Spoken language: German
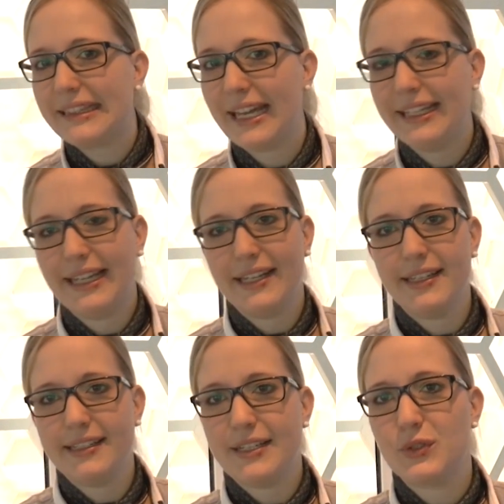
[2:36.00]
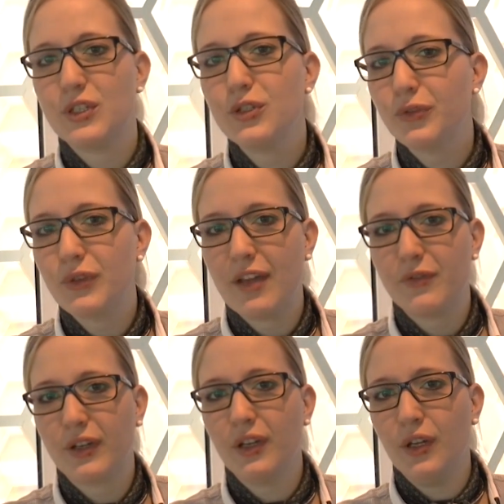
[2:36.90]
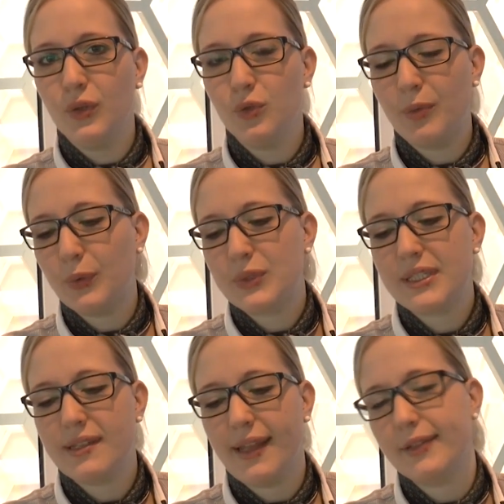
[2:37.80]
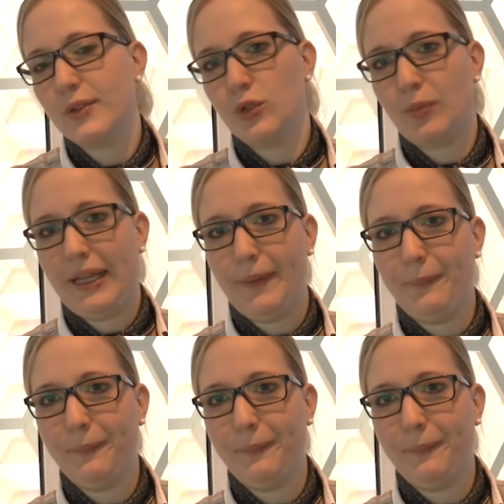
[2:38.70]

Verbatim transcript: Nein, leider nicht. Also die dürfen einfach nur bei uns in der X-Lounge bleiben.